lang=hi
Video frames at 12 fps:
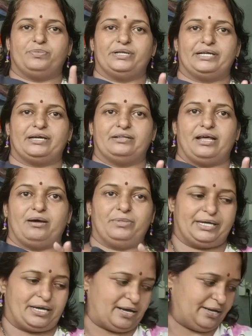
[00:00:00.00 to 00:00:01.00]
कंपनी का
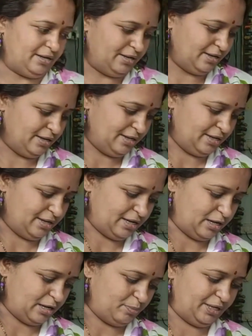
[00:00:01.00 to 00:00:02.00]
नाम लिखा है
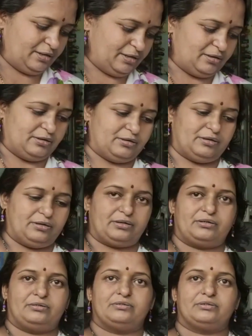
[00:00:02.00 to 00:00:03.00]
अभी
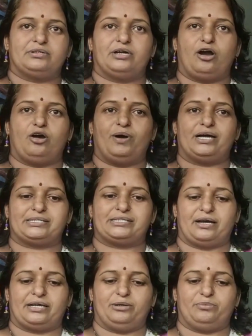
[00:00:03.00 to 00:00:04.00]
गांव भाग
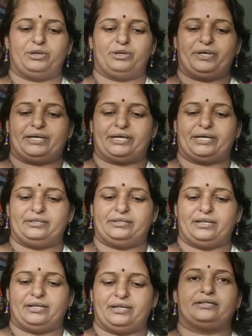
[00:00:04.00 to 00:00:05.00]
सांगली में पीके
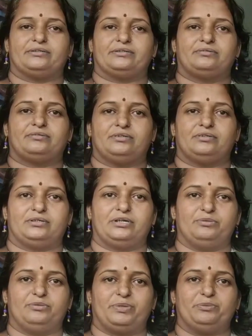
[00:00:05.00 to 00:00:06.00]
दांडेकर
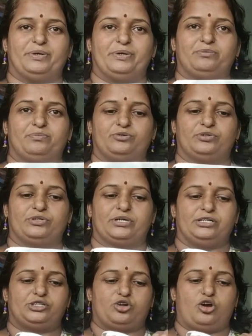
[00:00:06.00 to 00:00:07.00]
गणपति पेट में
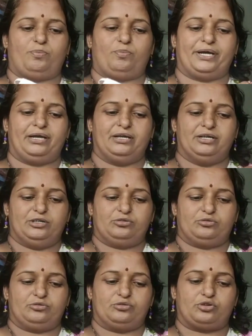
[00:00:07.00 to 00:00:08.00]
उनका शॉप है
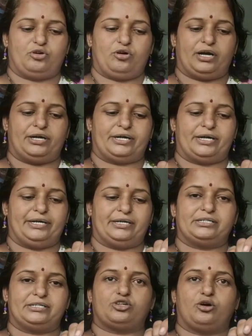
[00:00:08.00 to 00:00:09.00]
उनको हंड्रेड
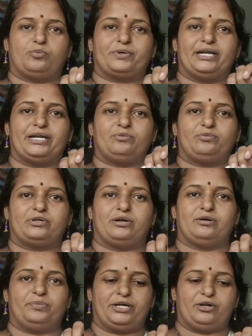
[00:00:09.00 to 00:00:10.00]
इयर्स शॉप के लिए
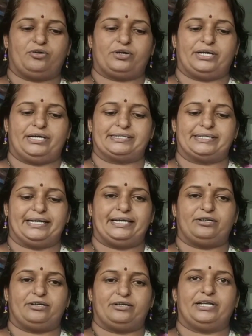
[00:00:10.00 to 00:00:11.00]
कंप्लीट हो गई
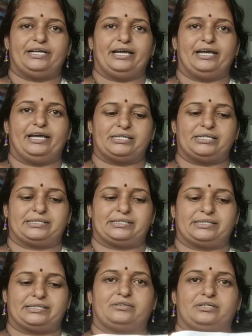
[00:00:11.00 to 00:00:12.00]
इसलिए इन्होंने ये
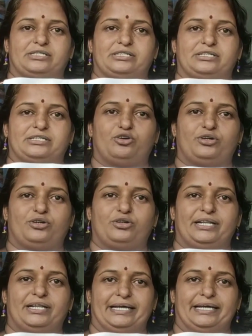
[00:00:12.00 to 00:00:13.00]
मास्क कस्टमर को
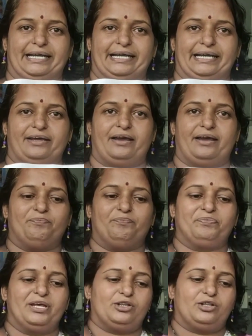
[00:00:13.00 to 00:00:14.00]
देने के लिए किया है
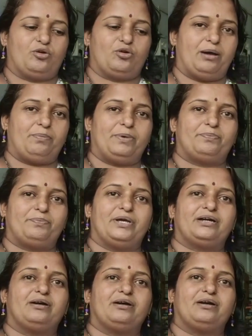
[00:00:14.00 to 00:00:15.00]
तो आप
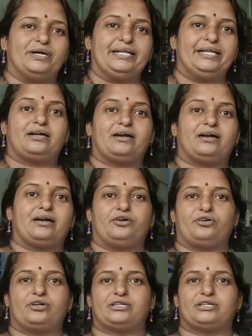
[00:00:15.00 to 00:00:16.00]
अपना कंपनी का
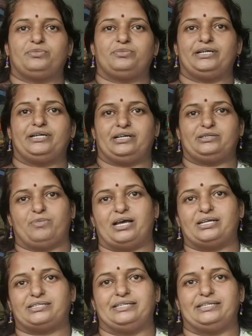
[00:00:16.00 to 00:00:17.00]
इंट्रोडक्शन भी ये
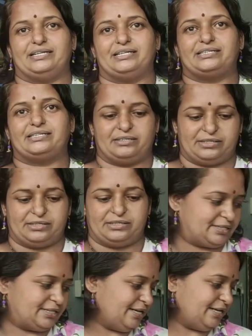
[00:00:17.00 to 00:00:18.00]
मास्क देने से कर
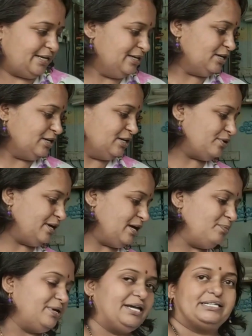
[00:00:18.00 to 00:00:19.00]
सकते हैं क्योंकि
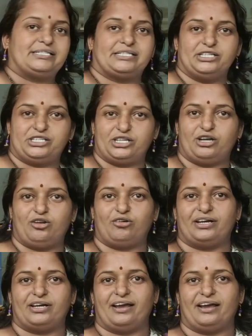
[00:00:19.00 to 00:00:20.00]
अब ये इसेंशियल
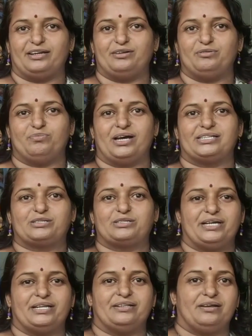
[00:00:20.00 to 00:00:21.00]
हो गया है
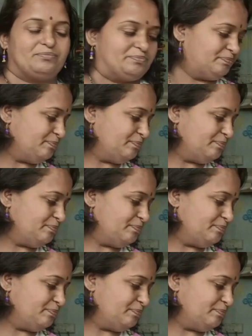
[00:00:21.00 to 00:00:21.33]
मास्क पहनना